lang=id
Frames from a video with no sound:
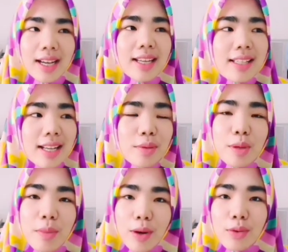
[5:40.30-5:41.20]
kayaknya
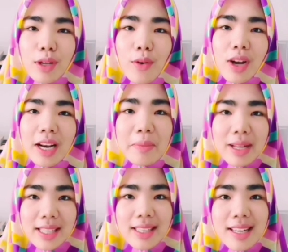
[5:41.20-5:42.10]
lebih bagus kalau kalian
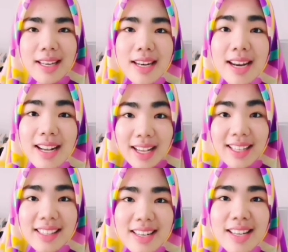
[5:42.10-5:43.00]
baca sendiri dan
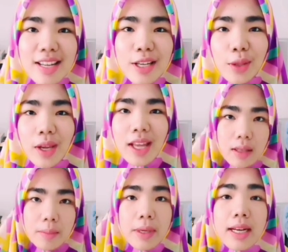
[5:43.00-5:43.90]
kaget sendiri gitu ya
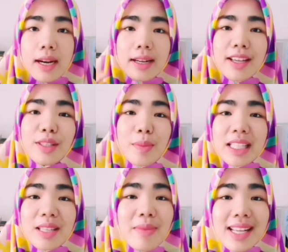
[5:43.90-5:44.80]
beneran guys
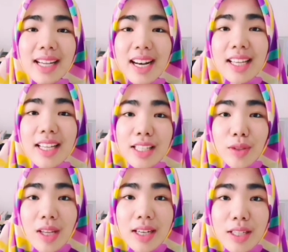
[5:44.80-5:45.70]
masih banyak lagi
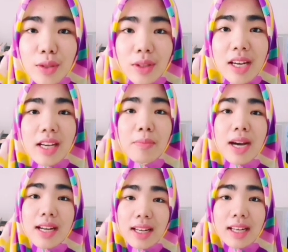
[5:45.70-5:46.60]
kejutan-kejutan yang
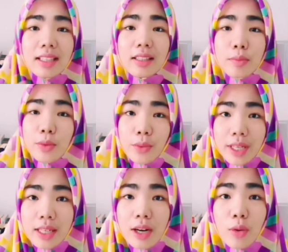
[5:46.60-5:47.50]
bakal kalian
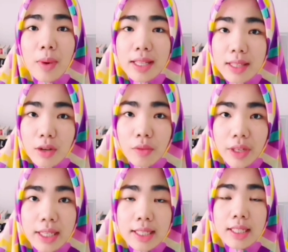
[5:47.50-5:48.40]
temuin kalau baca
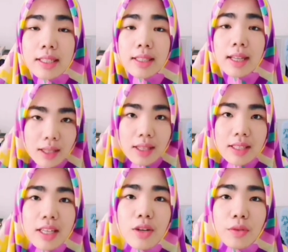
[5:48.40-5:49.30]
novel ini
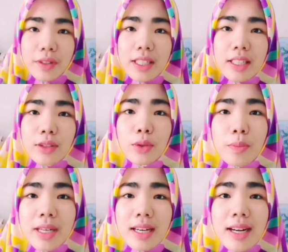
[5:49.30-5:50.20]
jadi novel ini
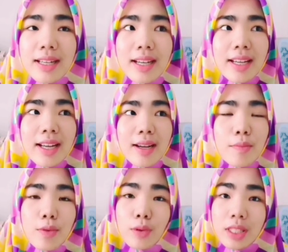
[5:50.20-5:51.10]
tuh beneran
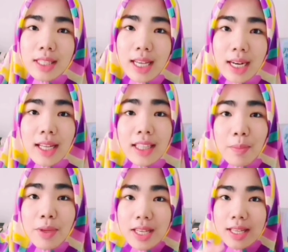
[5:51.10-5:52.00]
kayak buku sejarah
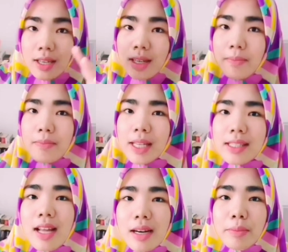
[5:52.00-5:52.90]
tapi
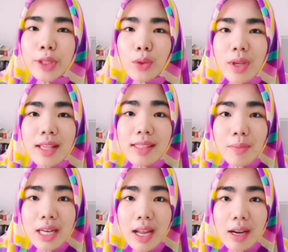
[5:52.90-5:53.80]
dikemas dalam bentuk yang
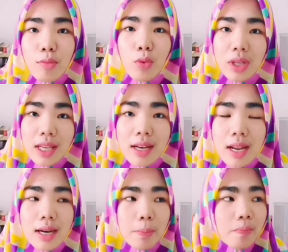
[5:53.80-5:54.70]
semenarik mungkin
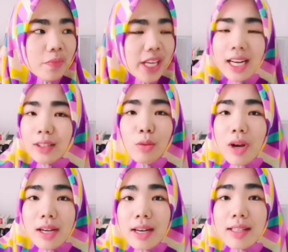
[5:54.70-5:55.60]
dan kalian
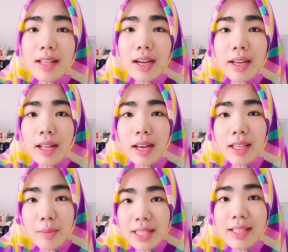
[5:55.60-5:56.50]
tuh gak ngerasa kayak
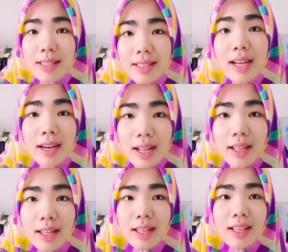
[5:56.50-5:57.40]
lagi baca
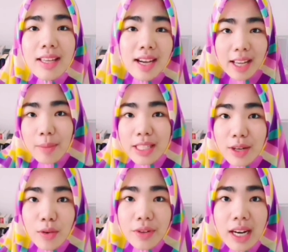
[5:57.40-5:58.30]
sejarah ya kayak
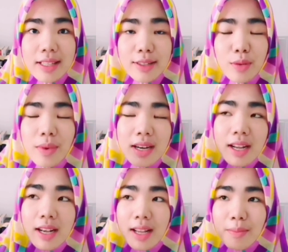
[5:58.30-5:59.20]
baca novel aja cuman
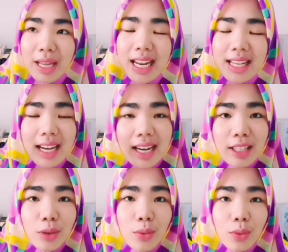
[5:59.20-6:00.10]
bedanya
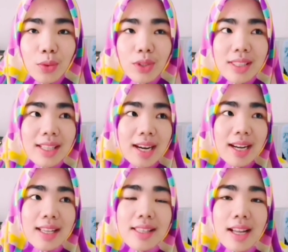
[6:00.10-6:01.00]
kalian tuh secara
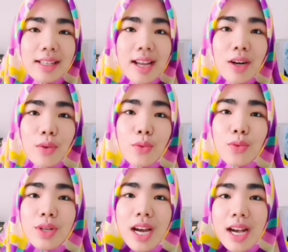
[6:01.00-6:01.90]
nggak sadar
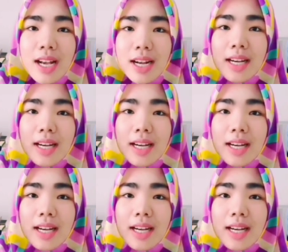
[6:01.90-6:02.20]
udah